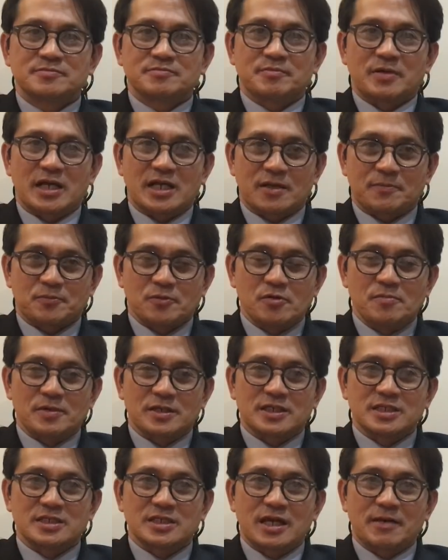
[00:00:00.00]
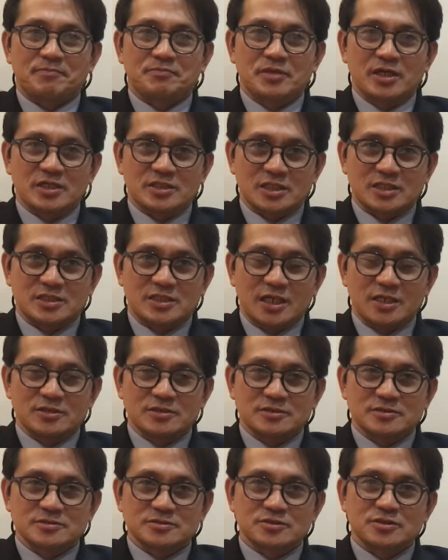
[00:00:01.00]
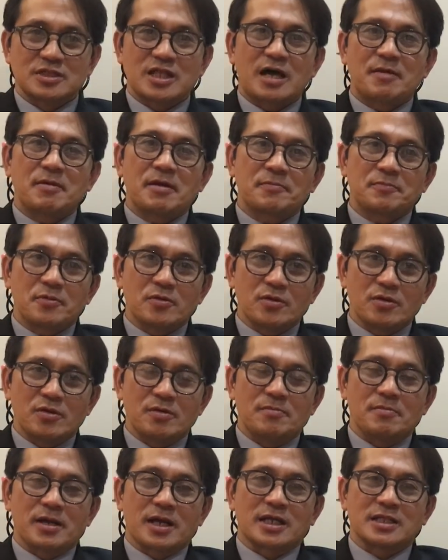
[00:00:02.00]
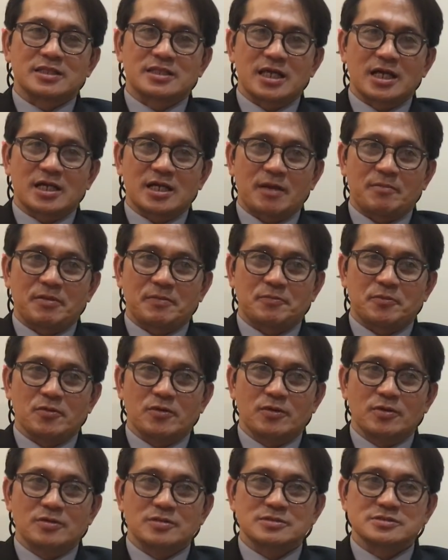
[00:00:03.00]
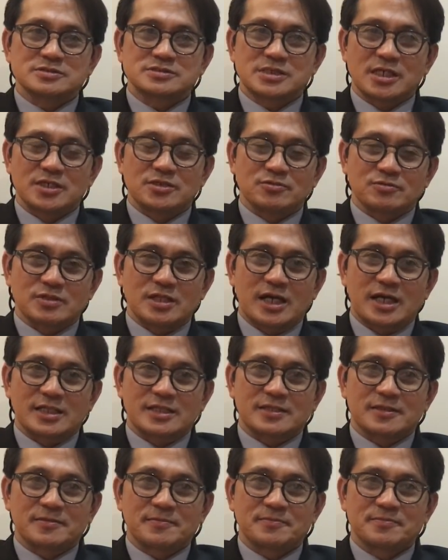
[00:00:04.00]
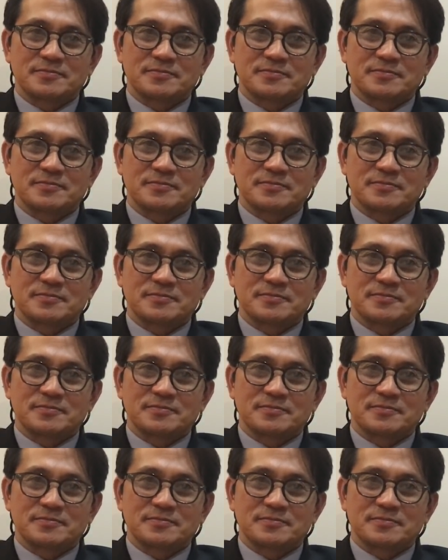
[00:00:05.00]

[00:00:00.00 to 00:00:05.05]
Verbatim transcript: para po maging updated kayo. Yun lamang po, magandang gabi po sa inyong lahat.